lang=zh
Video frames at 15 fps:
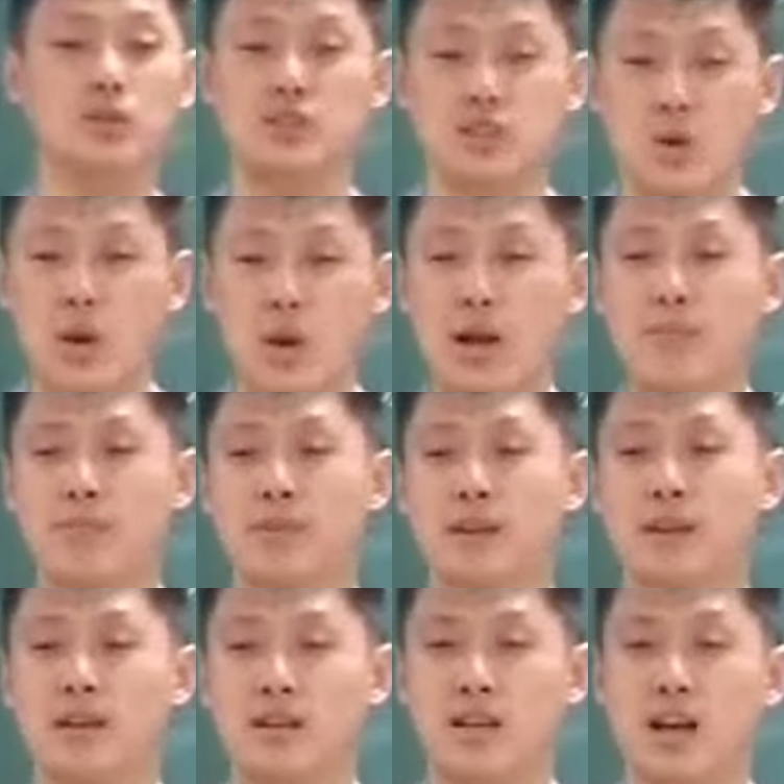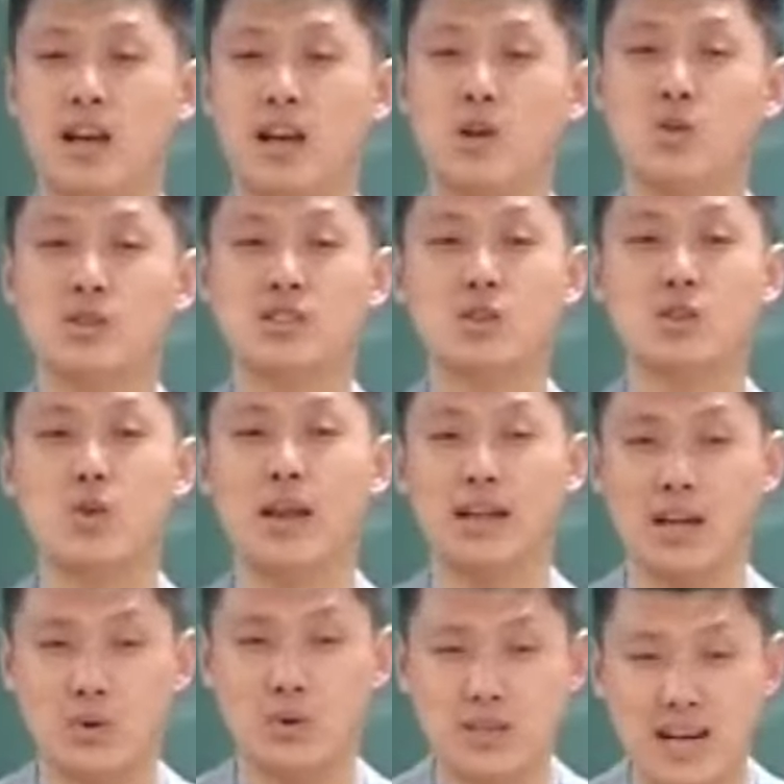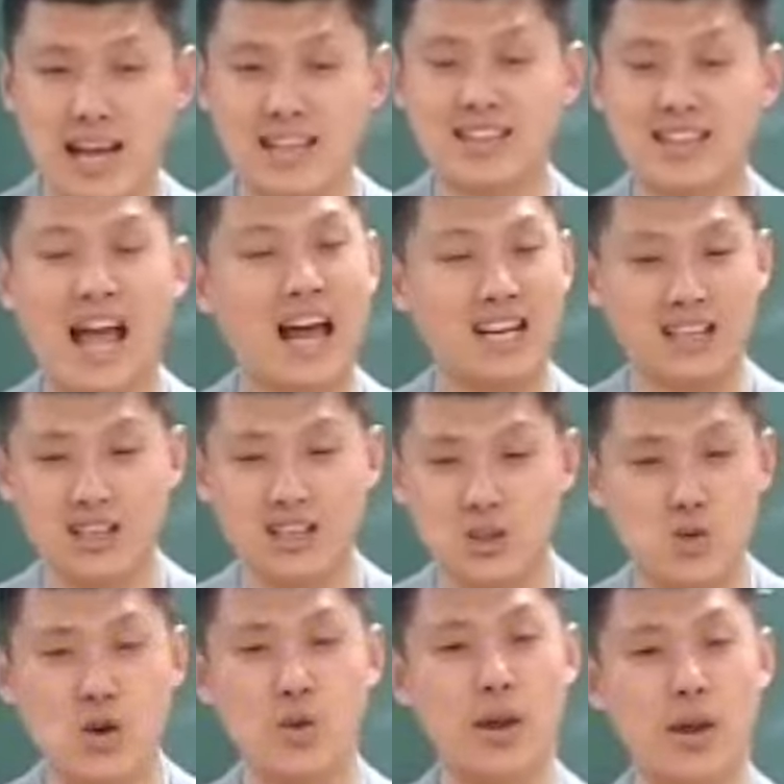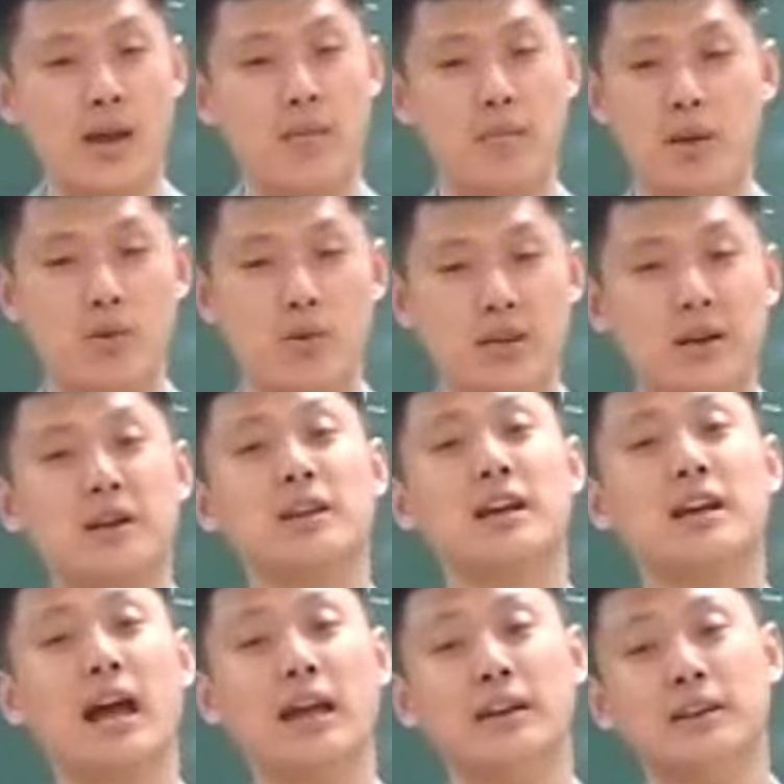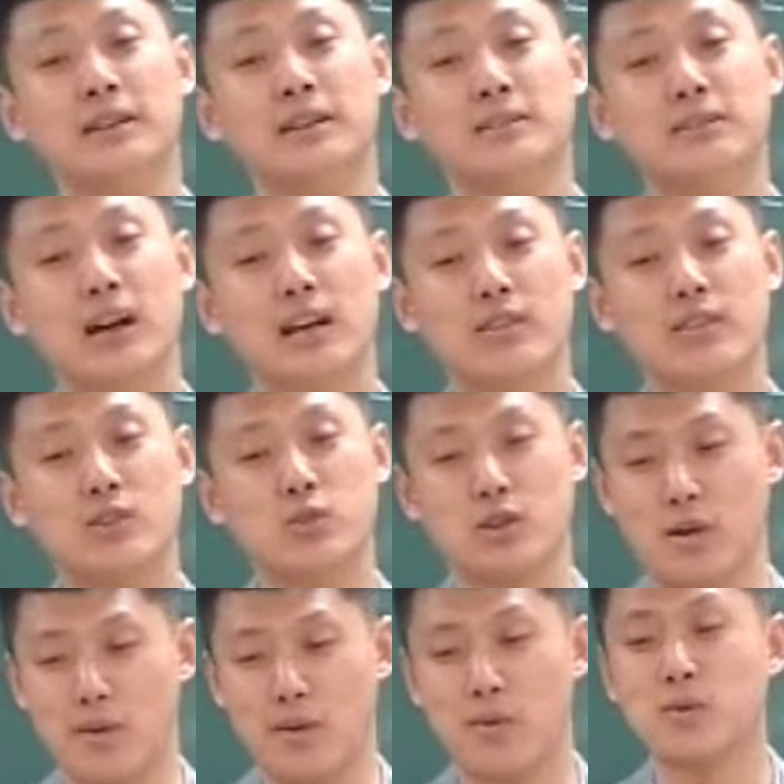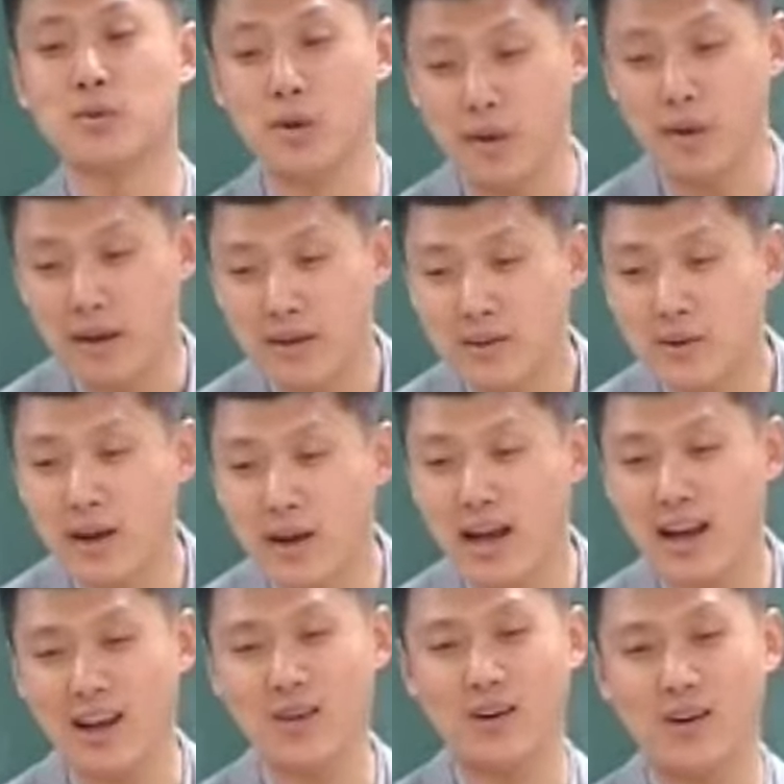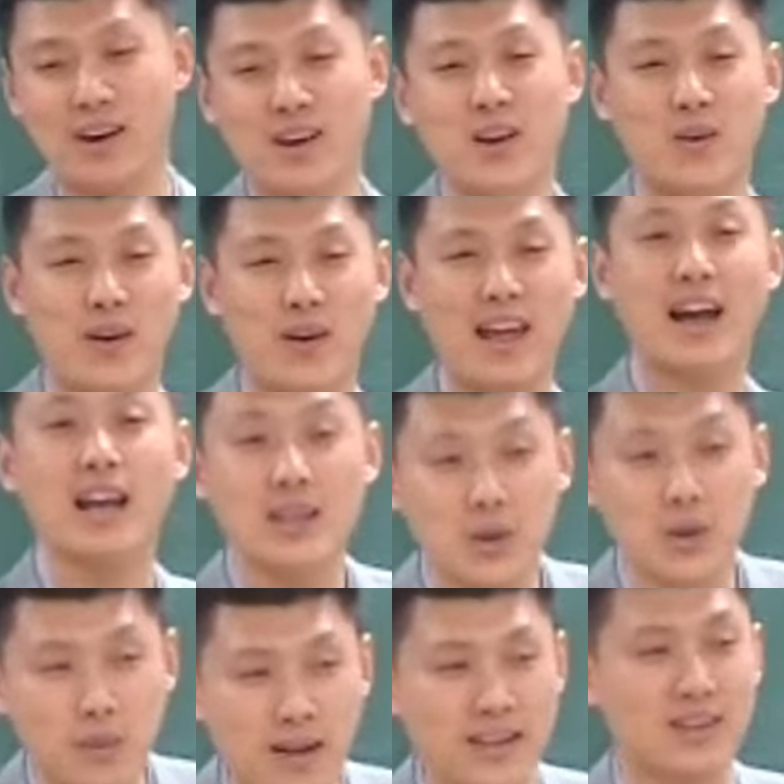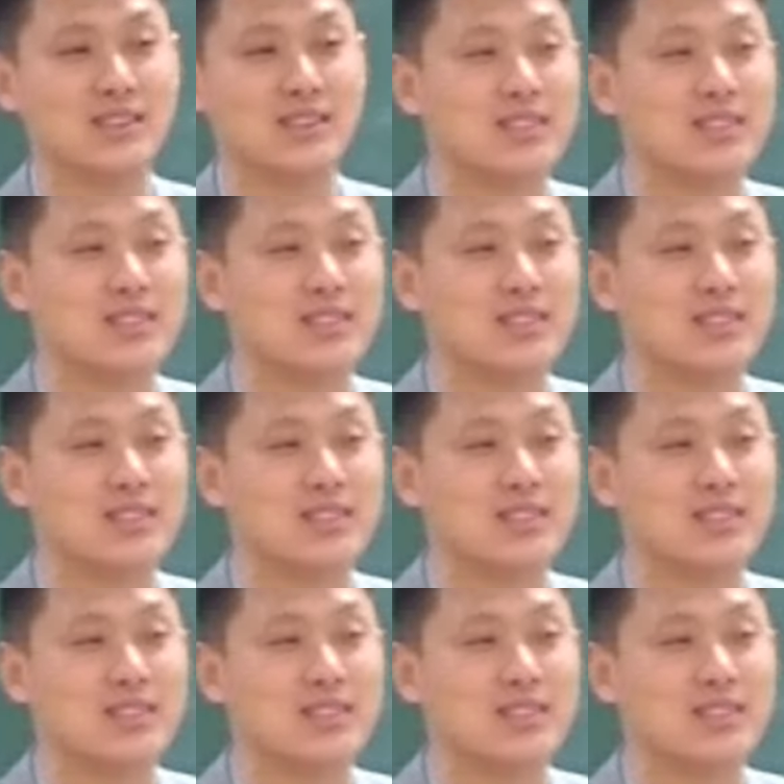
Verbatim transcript: 自由了。这些黑奴自愿的留下来打理他的庄园，没有一个人离开，啊，因为出去找不着工作嘛，对吧？我我连 A 都不认得，我出